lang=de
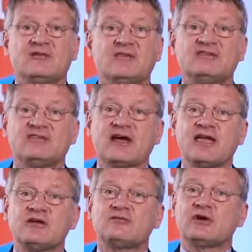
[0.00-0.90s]
Wenn Sie
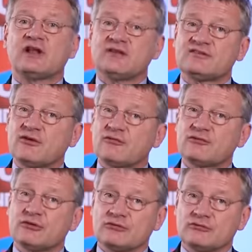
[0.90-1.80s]
dagegen für
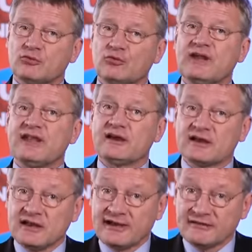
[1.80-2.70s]
klassengeführten und
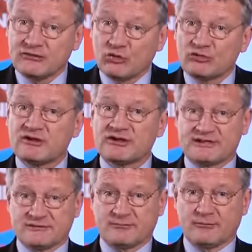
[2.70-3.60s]
lehrergeleiteten
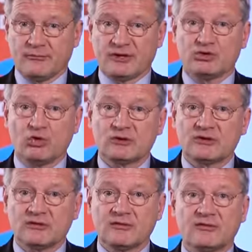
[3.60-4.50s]
Unterricht mit Noten,